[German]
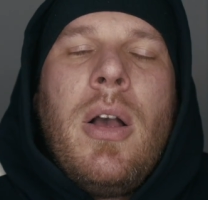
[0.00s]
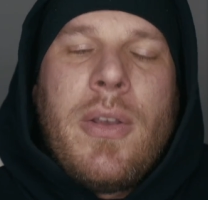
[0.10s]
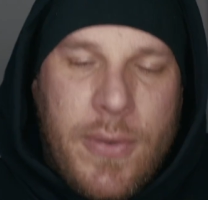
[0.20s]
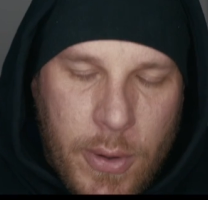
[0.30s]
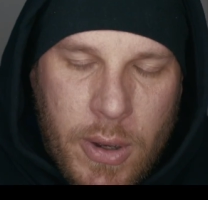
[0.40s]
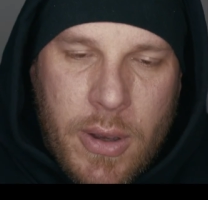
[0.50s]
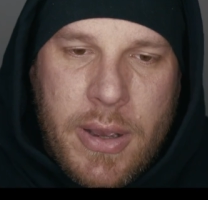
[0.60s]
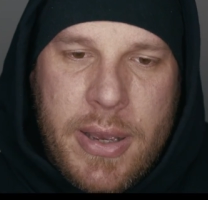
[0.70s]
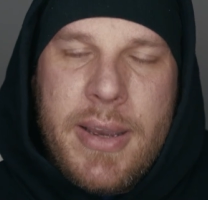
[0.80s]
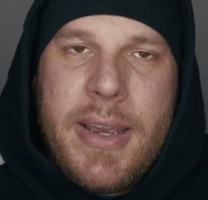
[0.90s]
So,
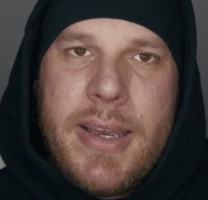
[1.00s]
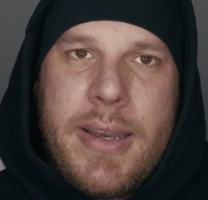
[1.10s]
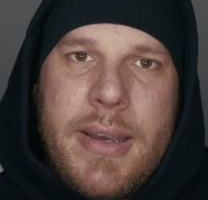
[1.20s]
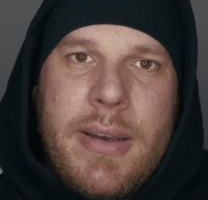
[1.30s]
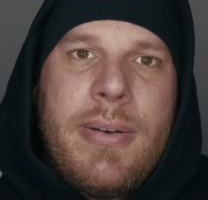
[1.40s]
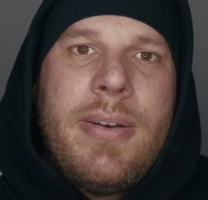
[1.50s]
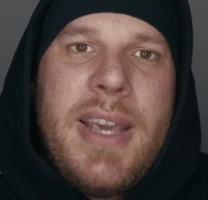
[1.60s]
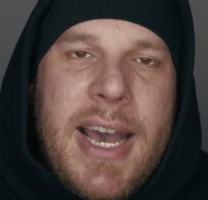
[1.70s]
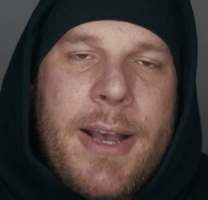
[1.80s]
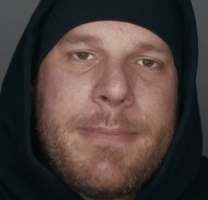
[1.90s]
äh,
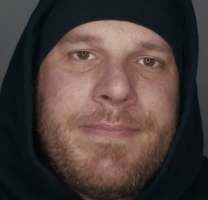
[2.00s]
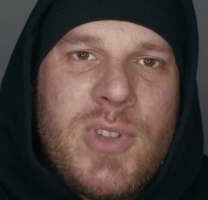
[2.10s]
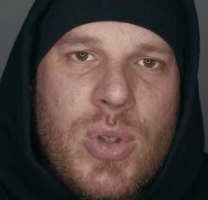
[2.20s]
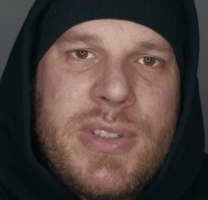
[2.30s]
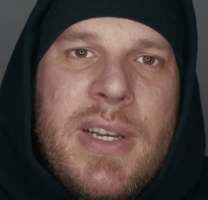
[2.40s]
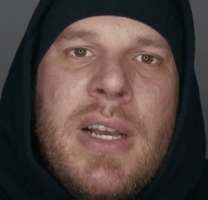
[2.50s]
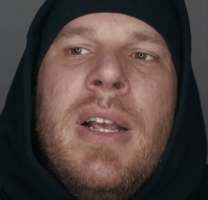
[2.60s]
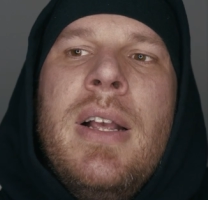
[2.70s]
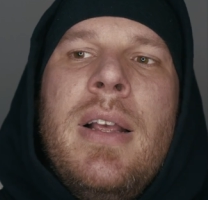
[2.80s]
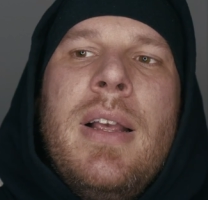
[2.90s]
ja, gut.
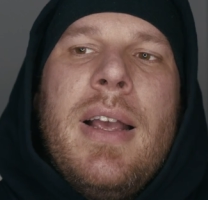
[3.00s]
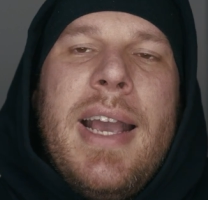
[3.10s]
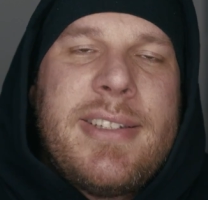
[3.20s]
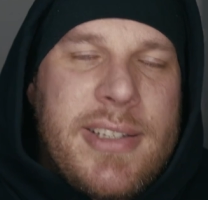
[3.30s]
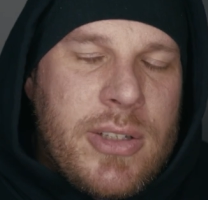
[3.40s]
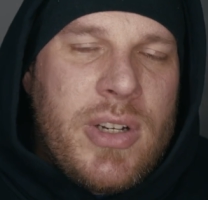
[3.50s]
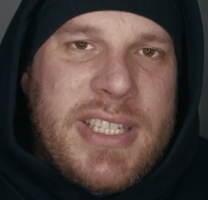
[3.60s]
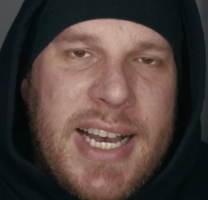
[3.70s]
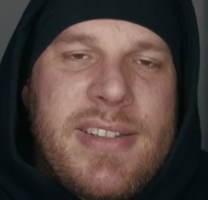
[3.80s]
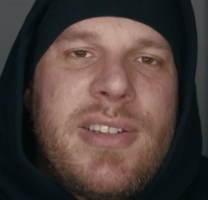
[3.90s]
Es ist noch
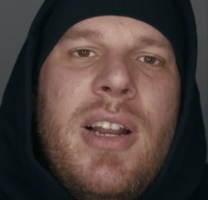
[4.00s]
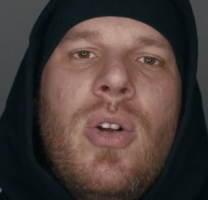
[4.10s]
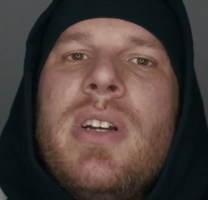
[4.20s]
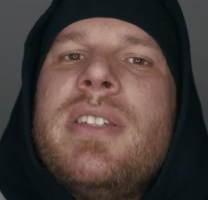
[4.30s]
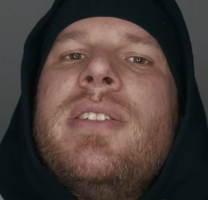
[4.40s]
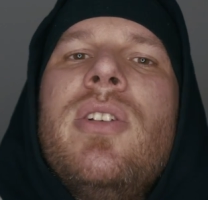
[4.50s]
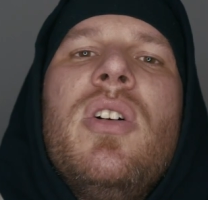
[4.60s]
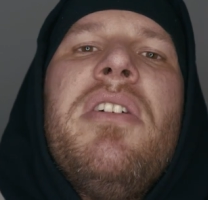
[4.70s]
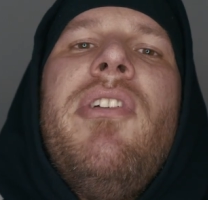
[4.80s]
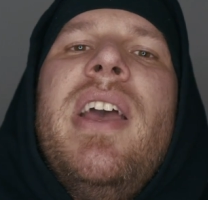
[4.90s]
nicht ganz in der Lunge, es ist noch
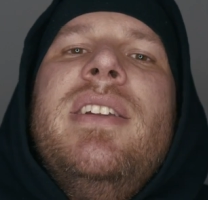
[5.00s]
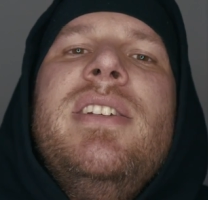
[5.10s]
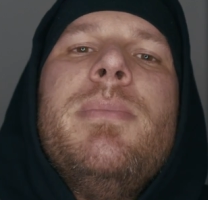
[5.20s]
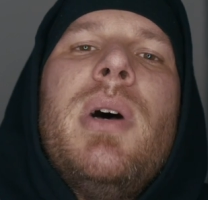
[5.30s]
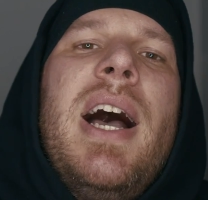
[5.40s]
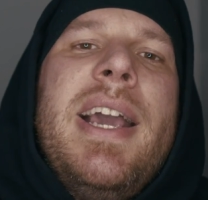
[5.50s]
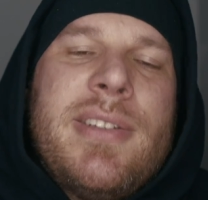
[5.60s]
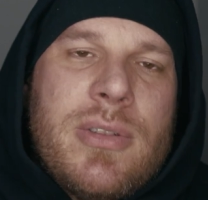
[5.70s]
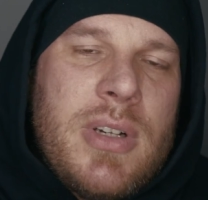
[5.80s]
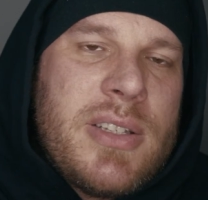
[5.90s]
ungefähr in diesem
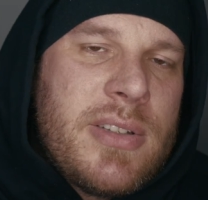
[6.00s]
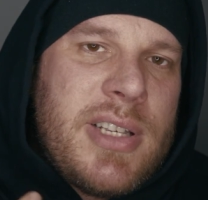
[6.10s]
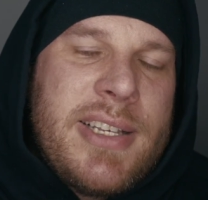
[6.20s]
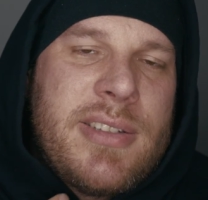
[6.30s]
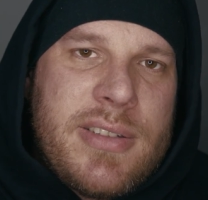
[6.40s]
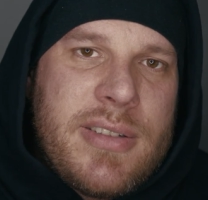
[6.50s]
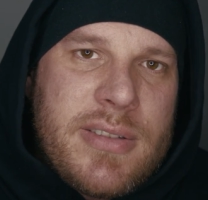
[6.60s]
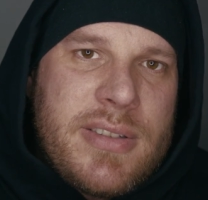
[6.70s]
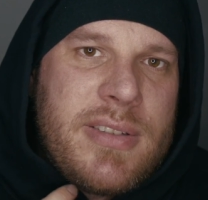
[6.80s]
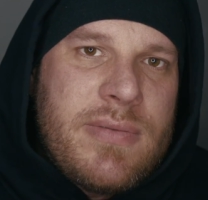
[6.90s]
Bereich so. Also das heißt, es,
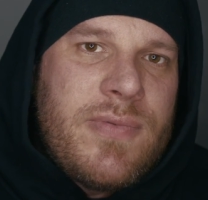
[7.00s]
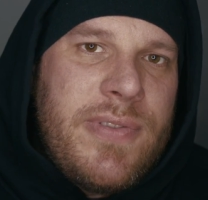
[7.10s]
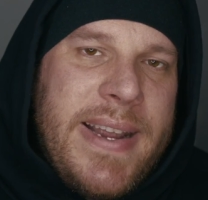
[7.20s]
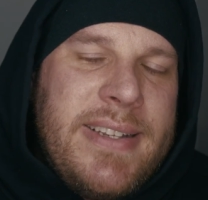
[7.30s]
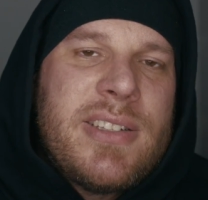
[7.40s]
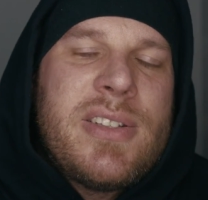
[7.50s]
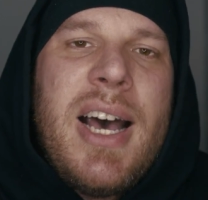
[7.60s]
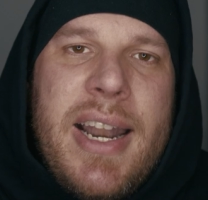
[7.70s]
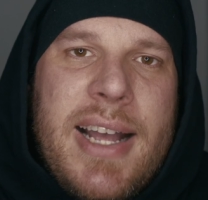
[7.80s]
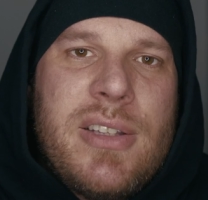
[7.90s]
es fängt jetzt
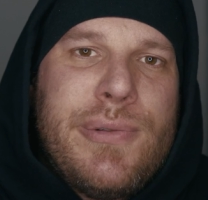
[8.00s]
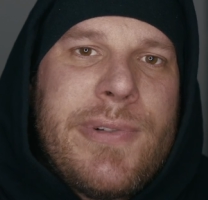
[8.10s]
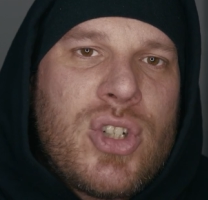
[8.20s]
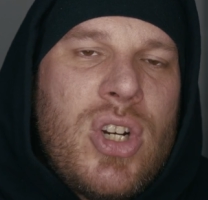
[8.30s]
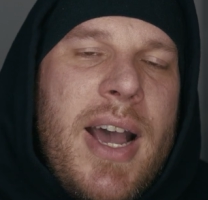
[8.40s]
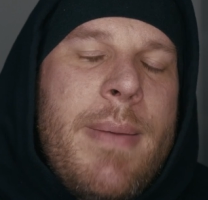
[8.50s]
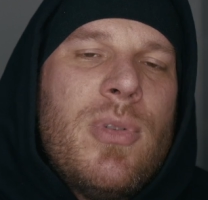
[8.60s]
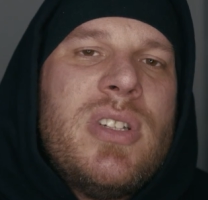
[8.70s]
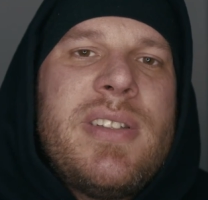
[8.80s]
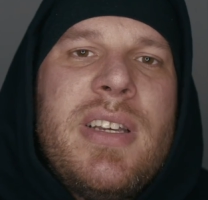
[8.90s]
gerade an zu
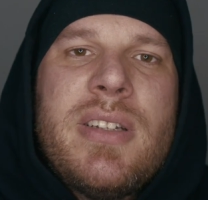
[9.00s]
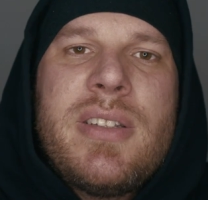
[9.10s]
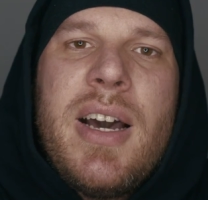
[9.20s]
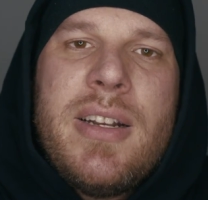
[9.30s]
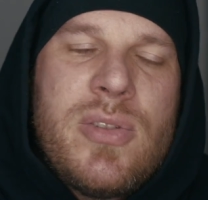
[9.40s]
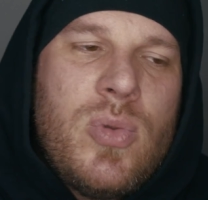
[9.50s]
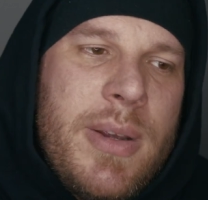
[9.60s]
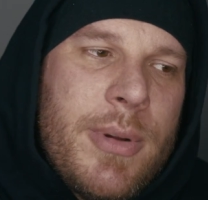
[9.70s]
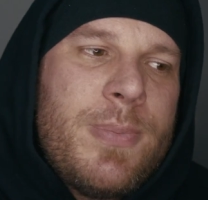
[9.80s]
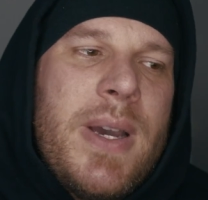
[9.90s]
verschleimen und es geht jetzt gerade zu.
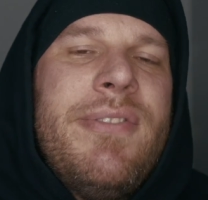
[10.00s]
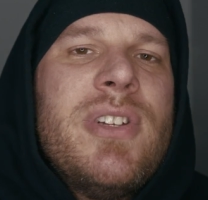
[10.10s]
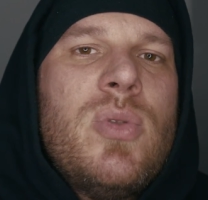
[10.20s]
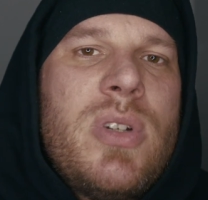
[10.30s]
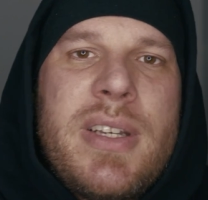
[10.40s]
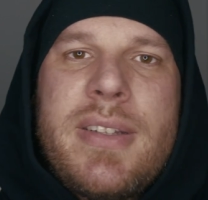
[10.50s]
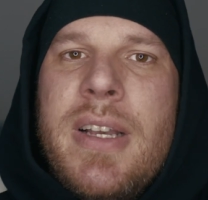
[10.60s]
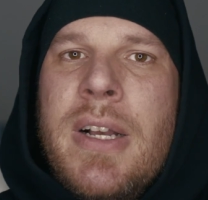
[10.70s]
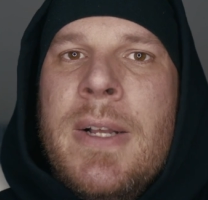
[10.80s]
Dementsprechend versuche ich jetzt